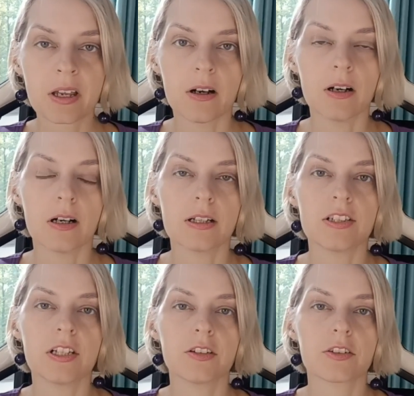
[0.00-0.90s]
а,
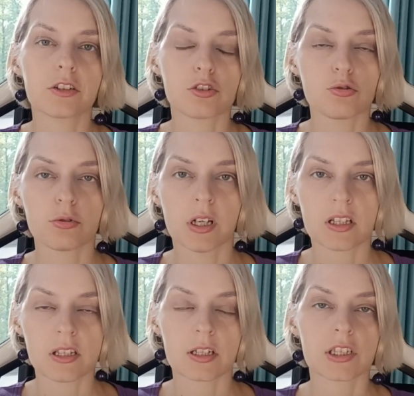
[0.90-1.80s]
делать
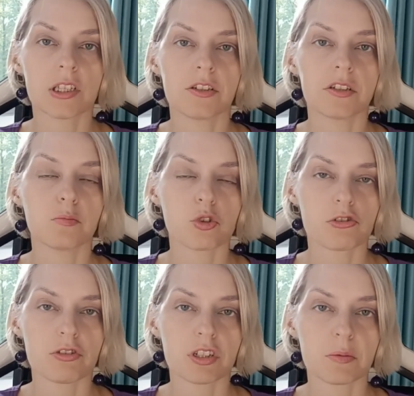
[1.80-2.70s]
консультации, кстати, их
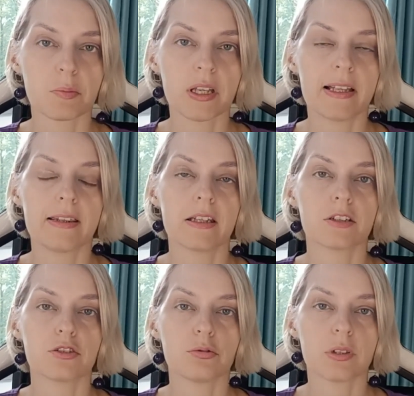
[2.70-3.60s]
можно делать платные
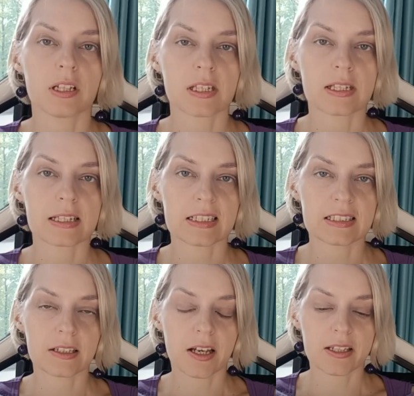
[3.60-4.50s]
консультации с
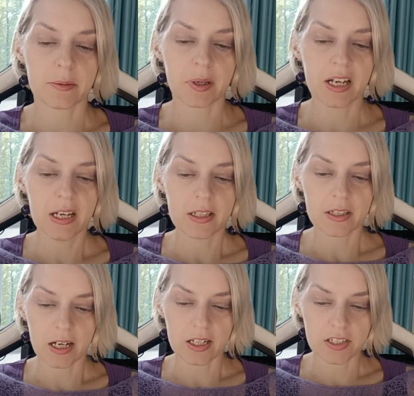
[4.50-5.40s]
раскладами,
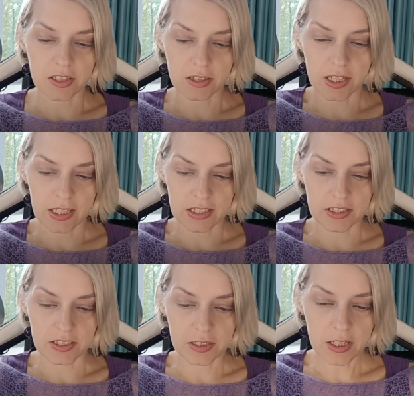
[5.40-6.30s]
да, один на
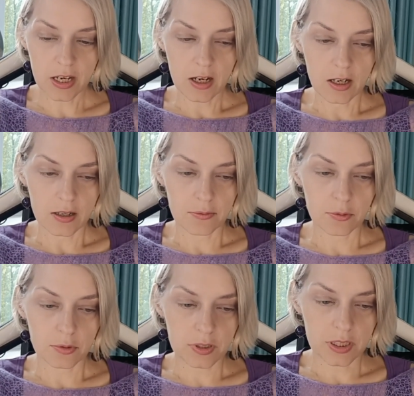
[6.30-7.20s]
один, а,
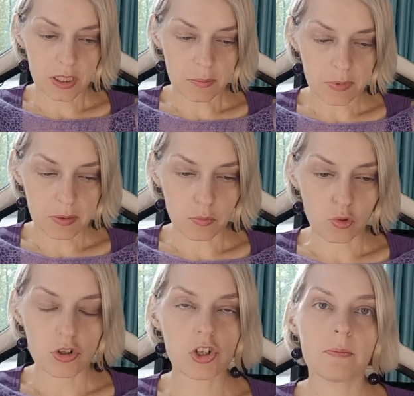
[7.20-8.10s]
вот, и мы
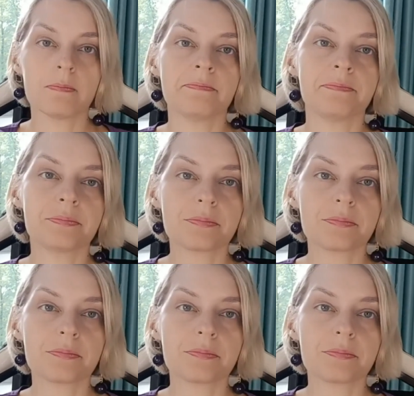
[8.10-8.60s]
можем